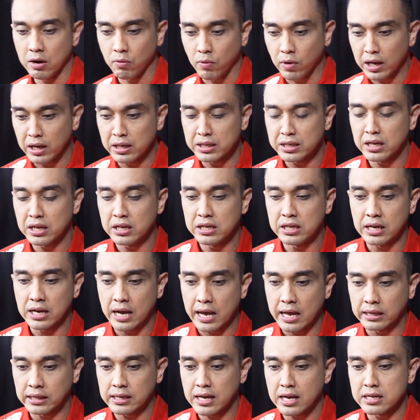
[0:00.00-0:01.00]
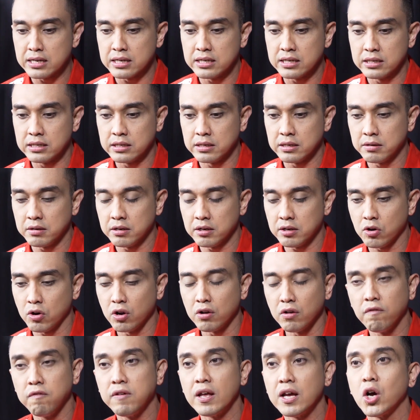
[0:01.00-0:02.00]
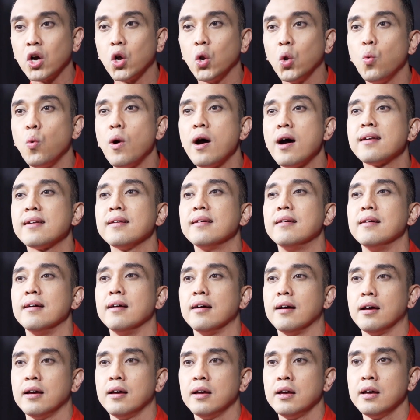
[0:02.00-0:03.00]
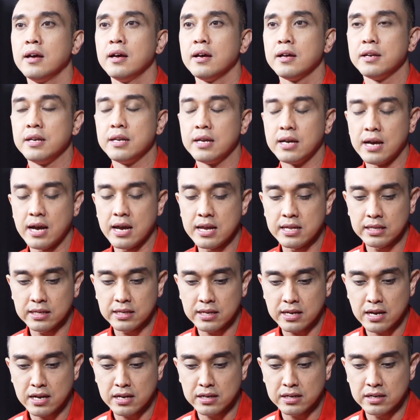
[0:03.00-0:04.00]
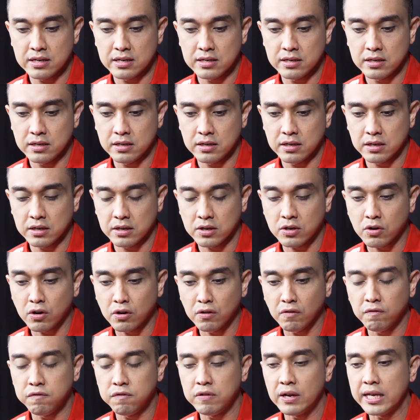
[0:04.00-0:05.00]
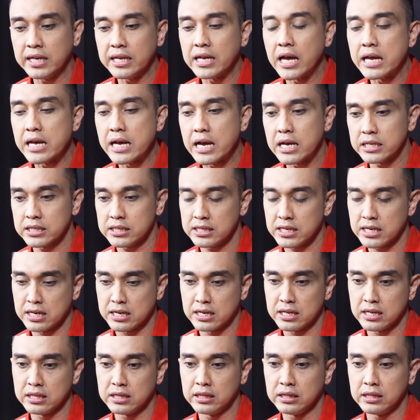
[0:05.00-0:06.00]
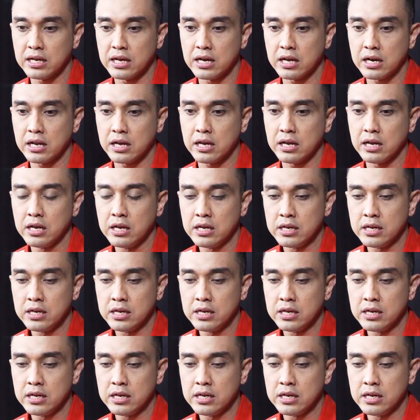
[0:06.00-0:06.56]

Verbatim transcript: awalnya dikaitkan ke konflik keluarga, dikaitkan ke konflik yayasan antara